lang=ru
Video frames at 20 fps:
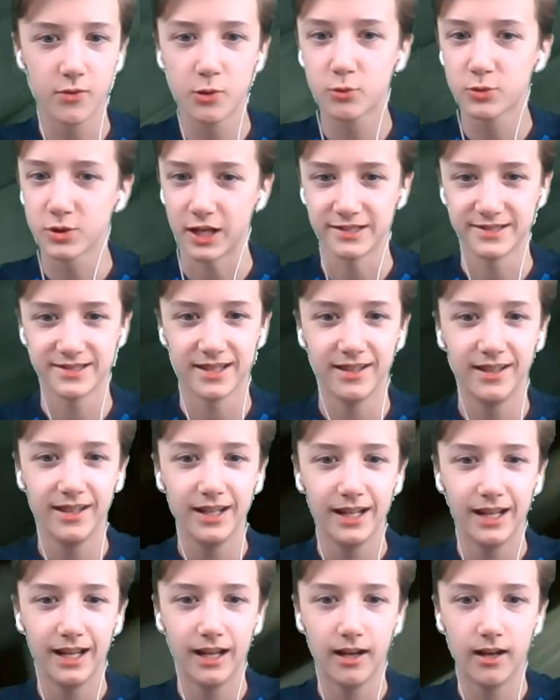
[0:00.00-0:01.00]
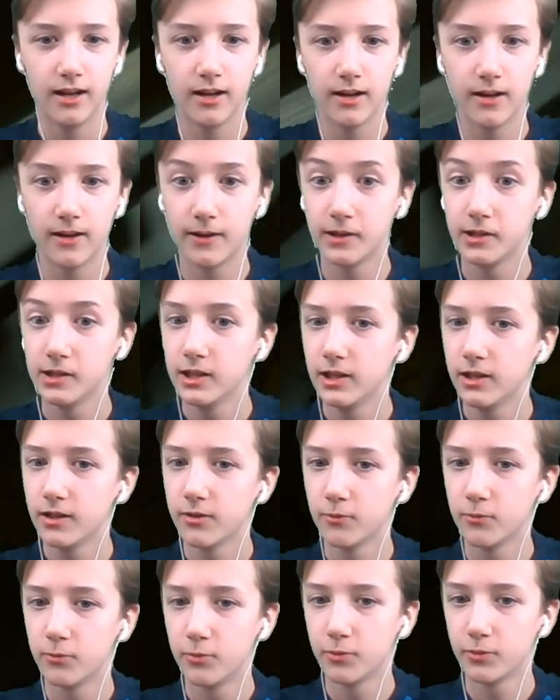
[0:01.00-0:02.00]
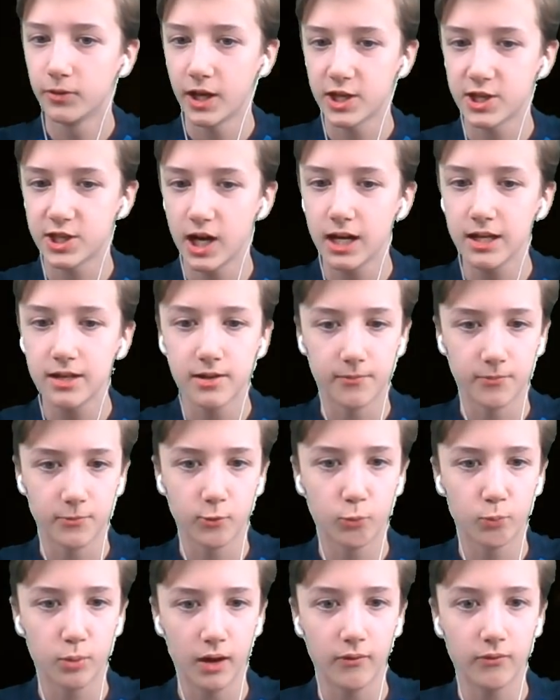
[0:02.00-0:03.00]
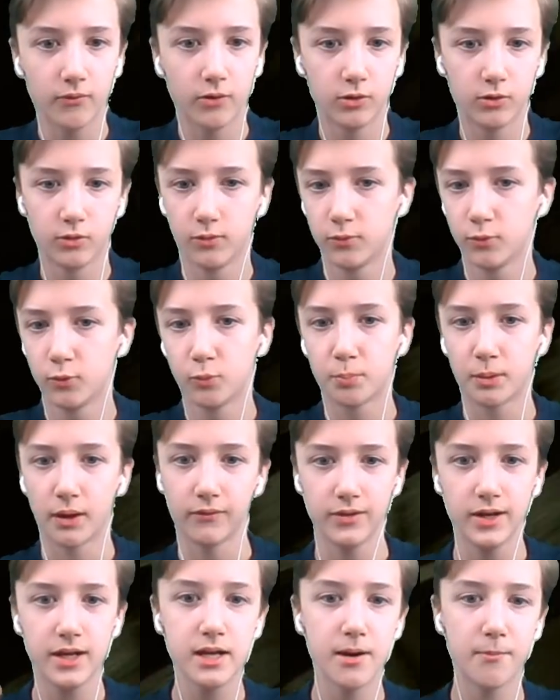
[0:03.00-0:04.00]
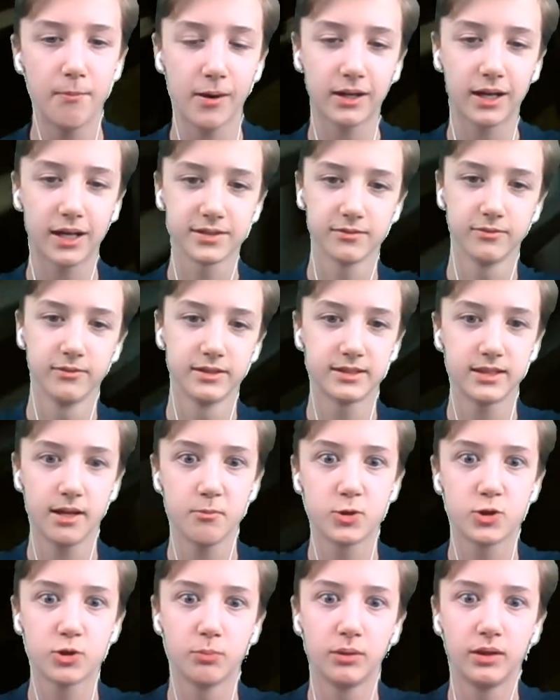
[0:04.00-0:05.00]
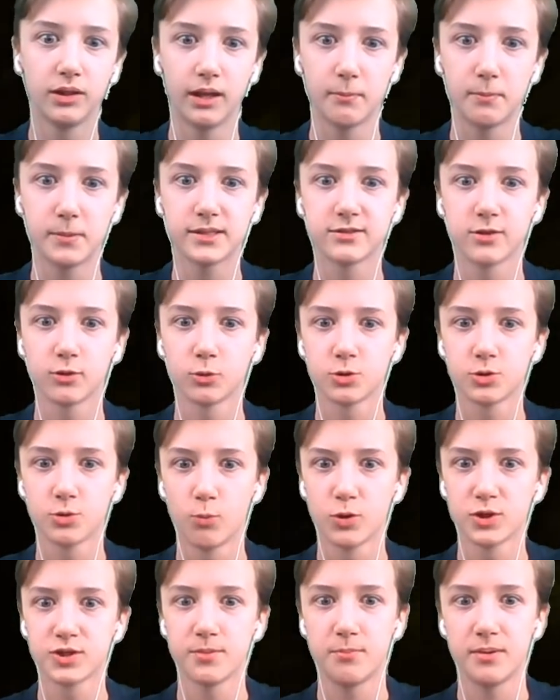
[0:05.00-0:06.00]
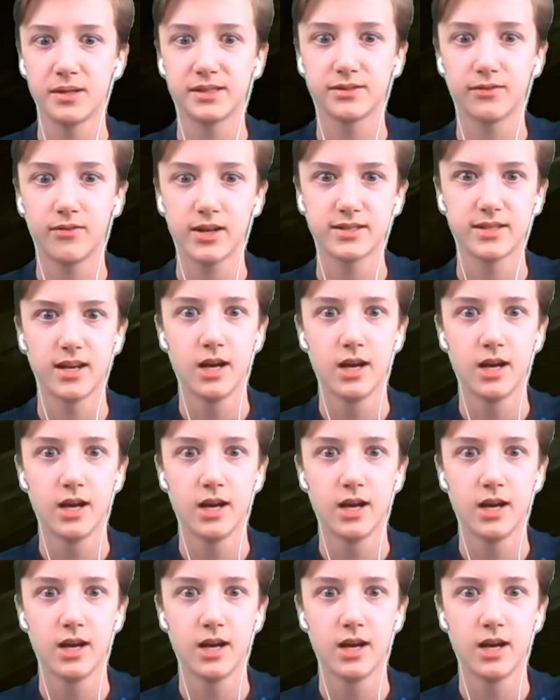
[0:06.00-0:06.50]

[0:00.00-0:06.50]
и ужасно. Э, в начале управ... Э, управление показывалось. Там еще было написано то, что можно призывать